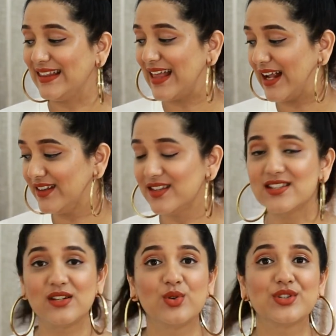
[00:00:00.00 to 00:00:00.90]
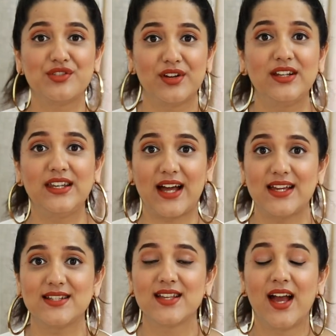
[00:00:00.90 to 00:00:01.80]
दैट दिस लुक्स रियली
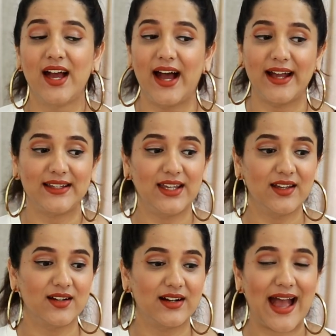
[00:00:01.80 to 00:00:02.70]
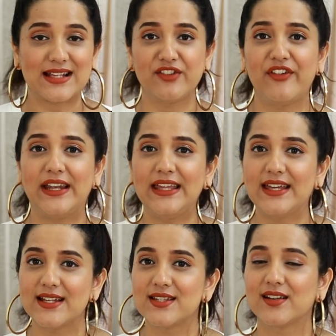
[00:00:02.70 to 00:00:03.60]
नाइस आई थिंक एज ए
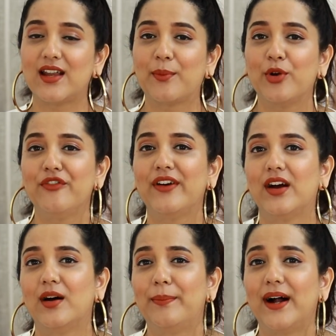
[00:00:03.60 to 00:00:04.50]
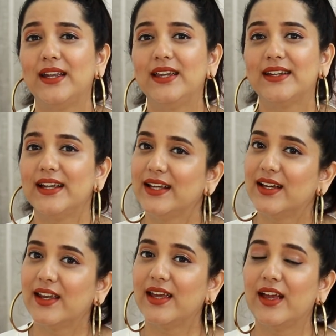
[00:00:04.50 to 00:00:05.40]
वेडिंग गेस्ट अगर आप कोई uh, पार्टी अटेंड
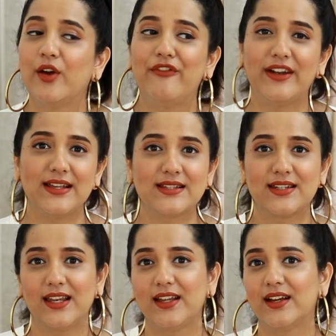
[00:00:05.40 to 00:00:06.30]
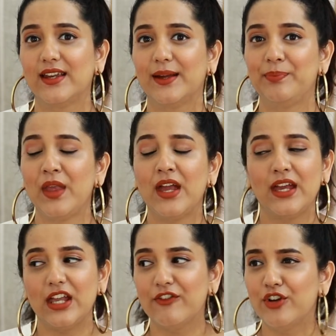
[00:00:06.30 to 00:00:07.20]
करें वेडिंग्स अटेंड करें
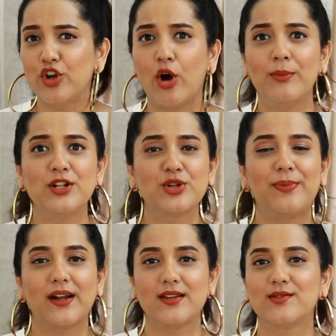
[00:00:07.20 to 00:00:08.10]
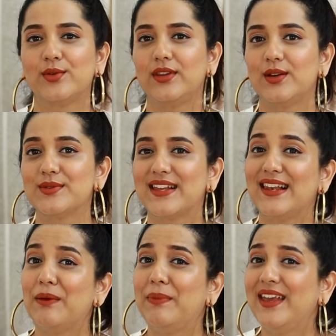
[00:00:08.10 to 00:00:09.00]
इवन नॉर्मल जो पार्टीज़ होती हैं
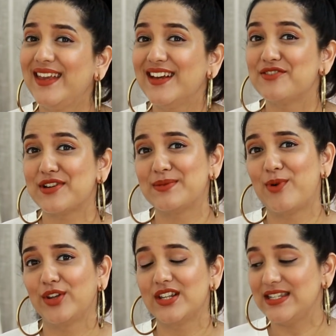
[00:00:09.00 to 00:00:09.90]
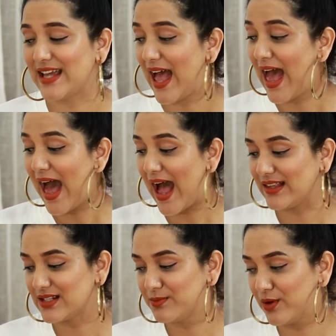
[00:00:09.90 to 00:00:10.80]
उसके लिए भी ये ड्रेस बहुत अच्छी है
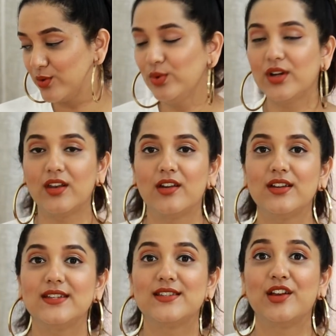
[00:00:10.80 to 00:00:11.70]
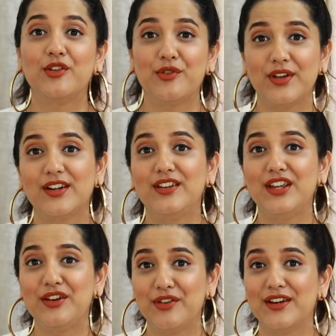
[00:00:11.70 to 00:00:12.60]
एंड दिस मरून कलर इज़
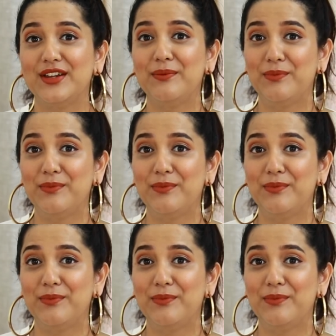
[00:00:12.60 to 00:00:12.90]
रियली रियली